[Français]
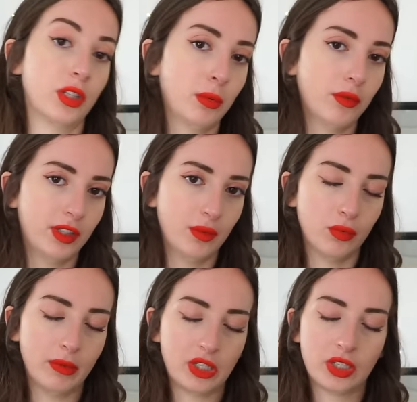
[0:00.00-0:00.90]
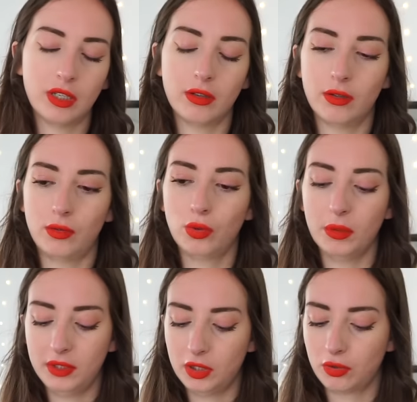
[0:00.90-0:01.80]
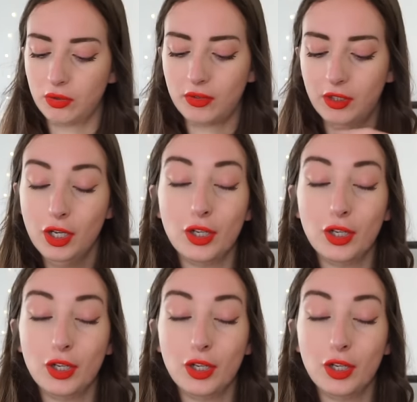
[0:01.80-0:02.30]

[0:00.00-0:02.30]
j'en ai profité pour m'acheter 2-3 petites choses,